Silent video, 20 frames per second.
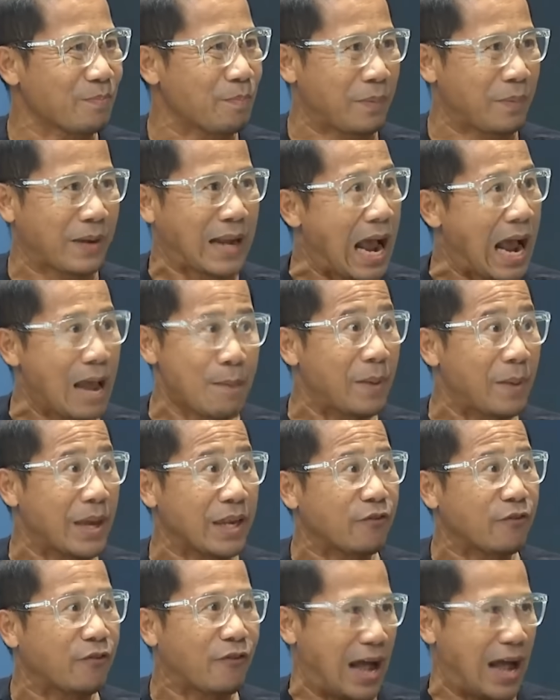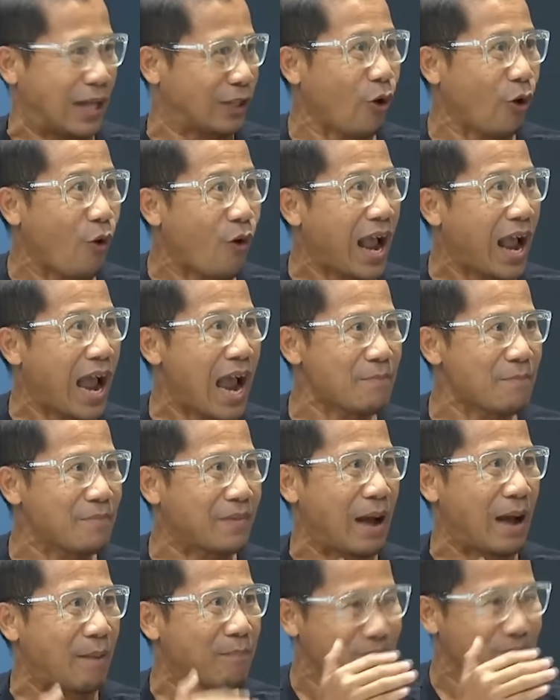กลายเป็นฝั่งตรงข้าม
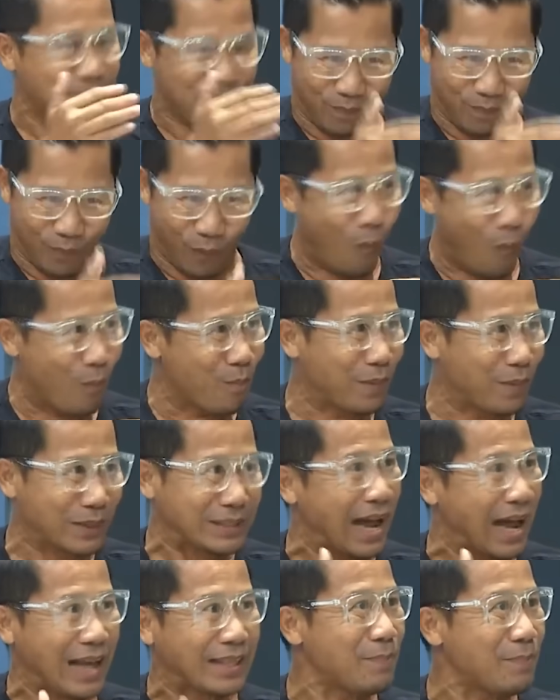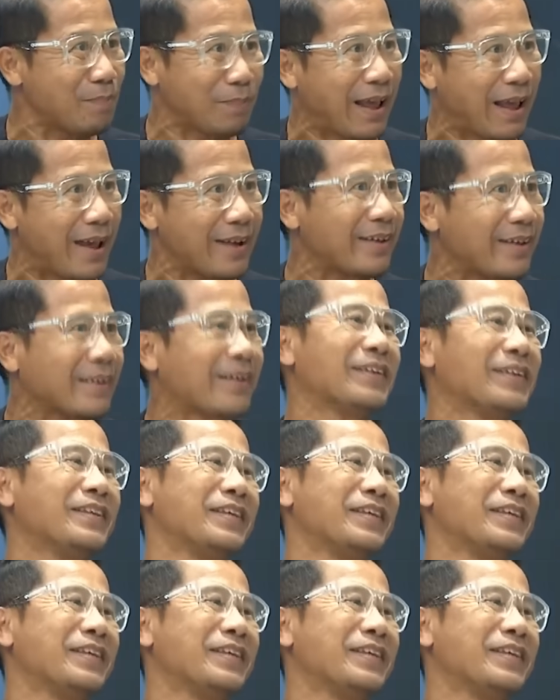กับกลุ่มประชาธิปไตยในทันที